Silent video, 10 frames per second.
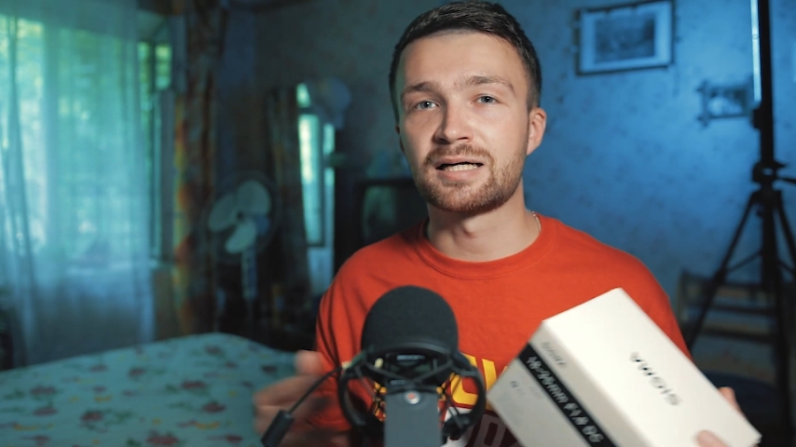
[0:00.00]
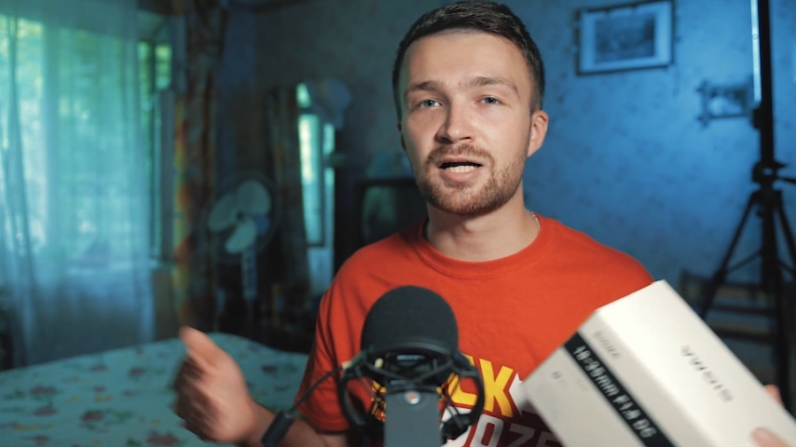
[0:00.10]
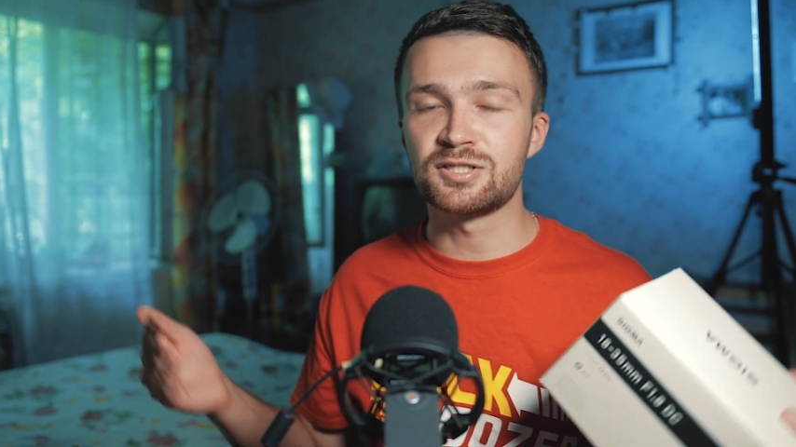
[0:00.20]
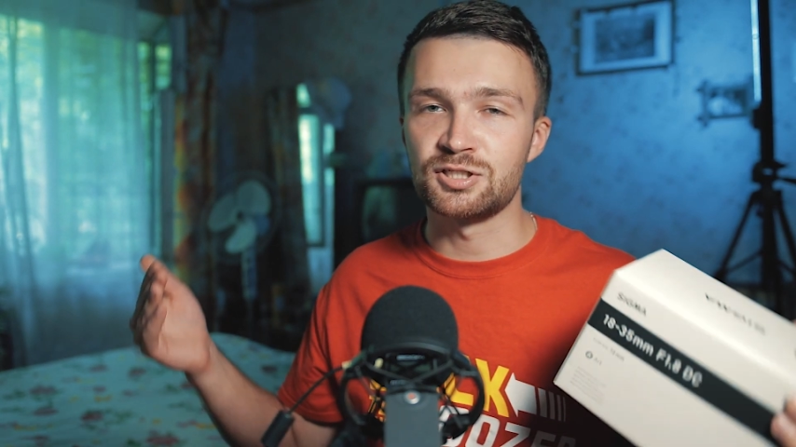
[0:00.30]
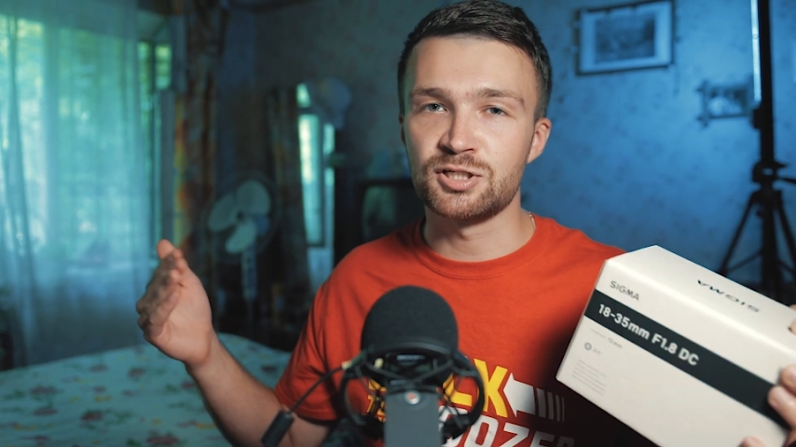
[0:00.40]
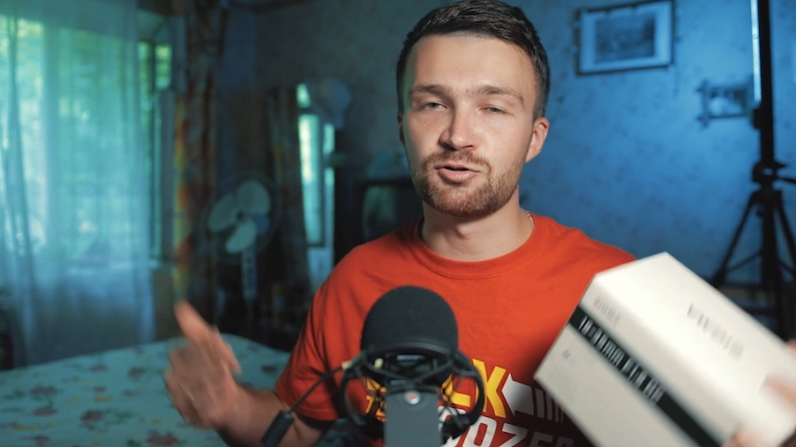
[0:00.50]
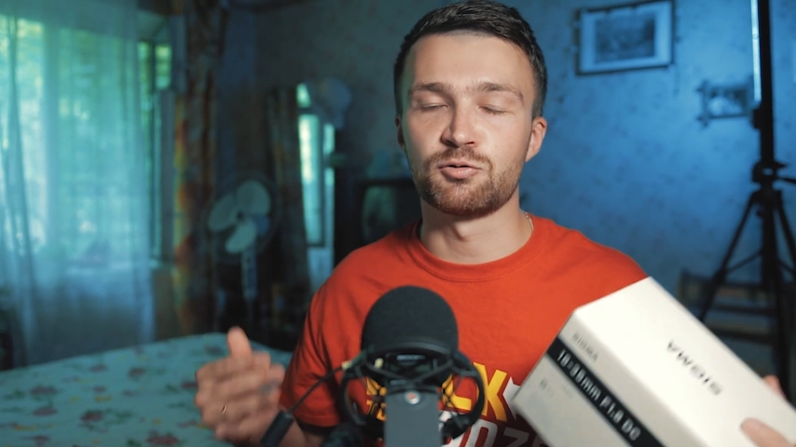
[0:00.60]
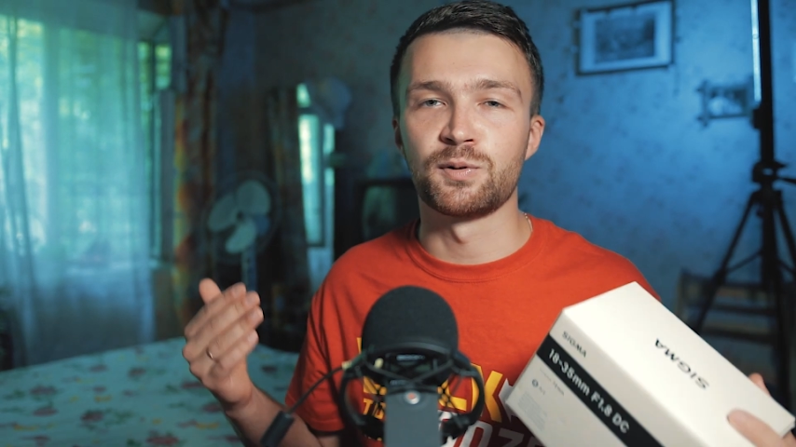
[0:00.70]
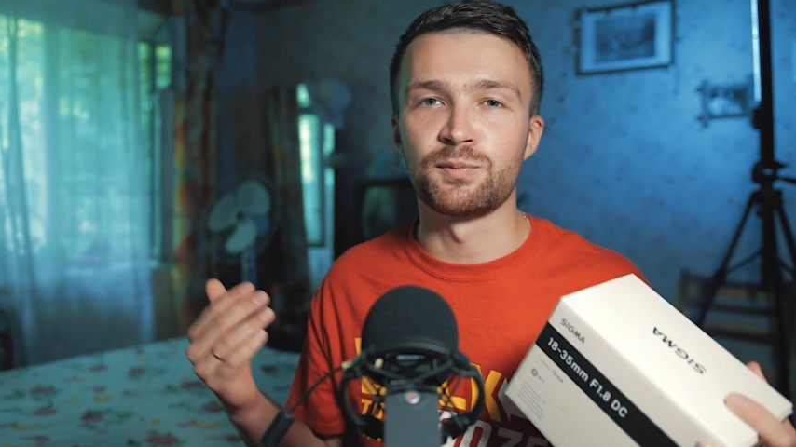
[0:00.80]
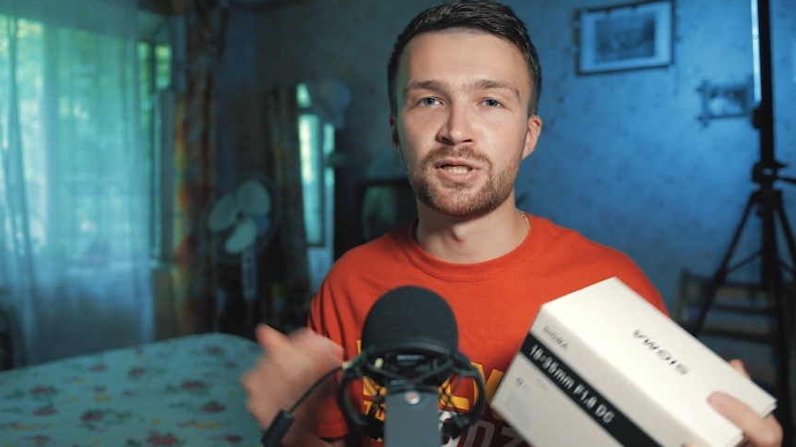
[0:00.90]
как сейчас
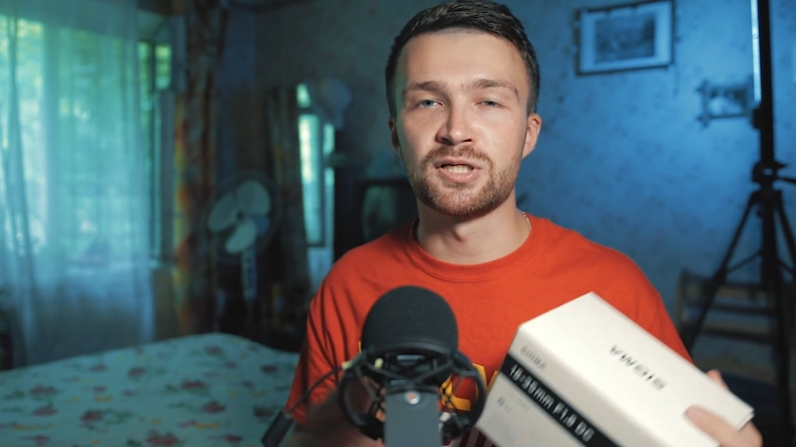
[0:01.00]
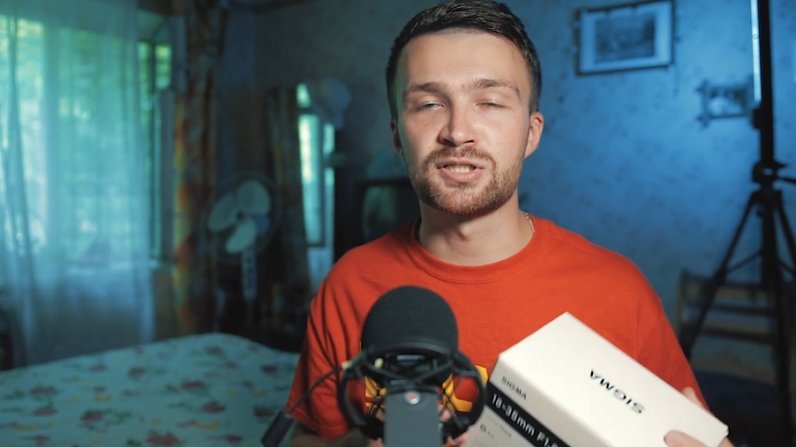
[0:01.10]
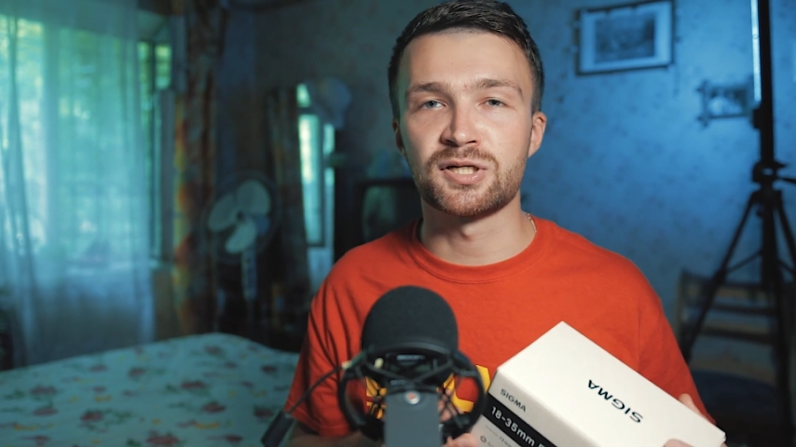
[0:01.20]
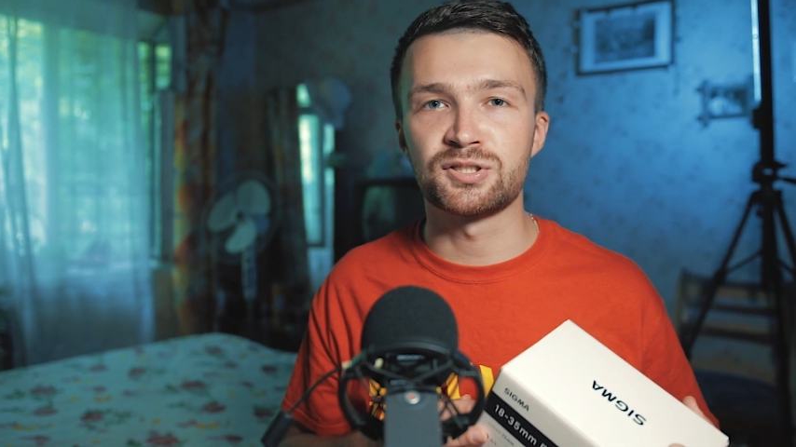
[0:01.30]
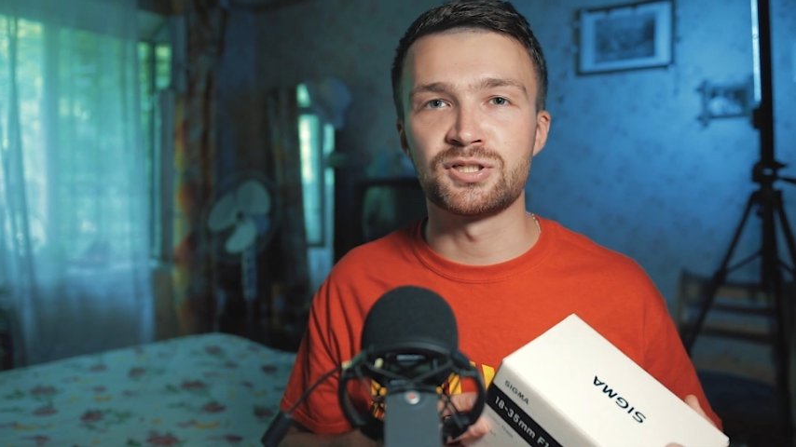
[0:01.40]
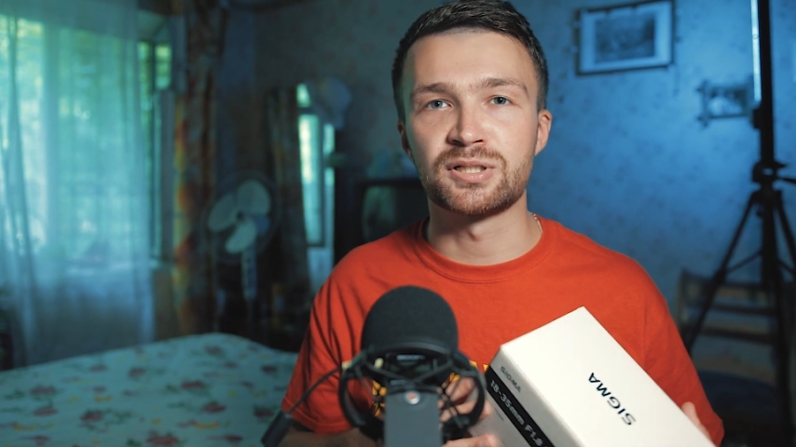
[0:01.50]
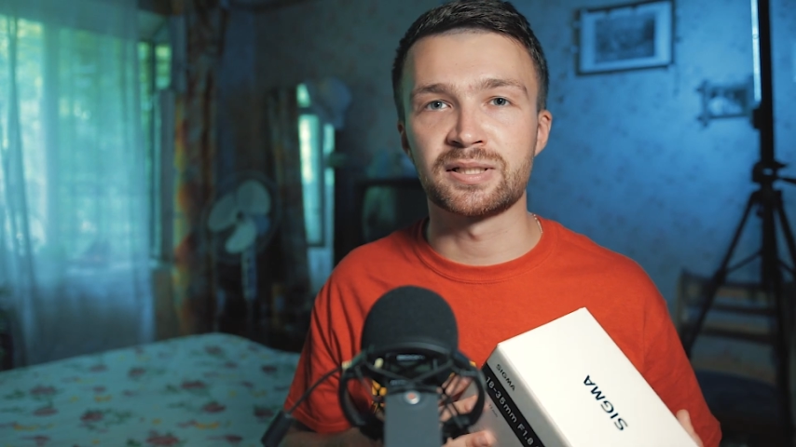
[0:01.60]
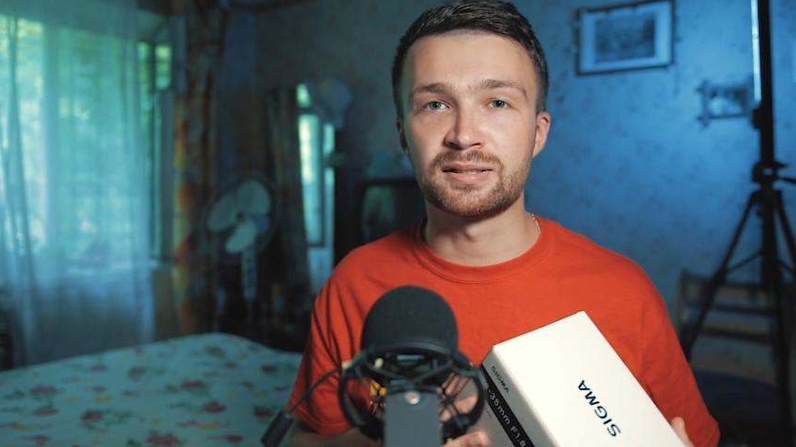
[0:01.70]
вот поменялась картинка.